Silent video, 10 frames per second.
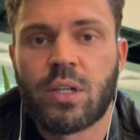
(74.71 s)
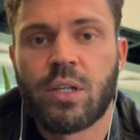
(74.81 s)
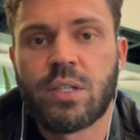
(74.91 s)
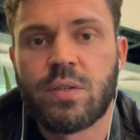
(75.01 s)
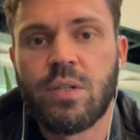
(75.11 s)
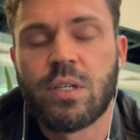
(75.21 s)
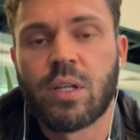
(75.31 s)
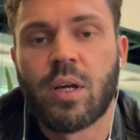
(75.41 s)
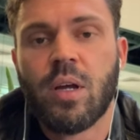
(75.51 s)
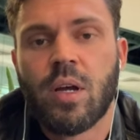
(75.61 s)
она
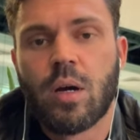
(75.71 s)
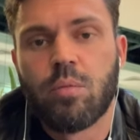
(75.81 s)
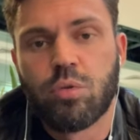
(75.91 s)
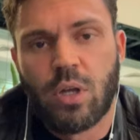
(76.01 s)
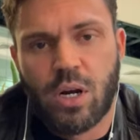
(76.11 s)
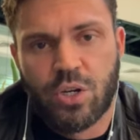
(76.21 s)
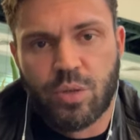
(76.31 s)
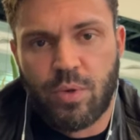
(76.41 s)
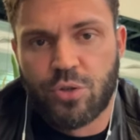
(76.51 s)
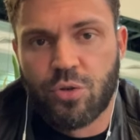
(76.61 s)
действительно
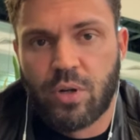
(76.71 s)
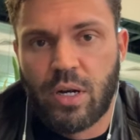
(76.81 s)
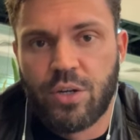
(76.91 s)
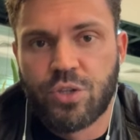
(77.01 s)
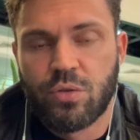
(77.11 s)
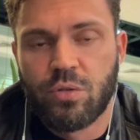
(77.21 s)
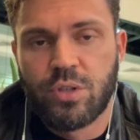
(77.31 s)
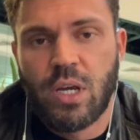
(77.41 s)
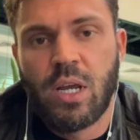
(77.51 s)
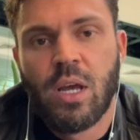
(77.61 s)
будоражит большое количество
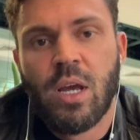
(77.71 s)
людей,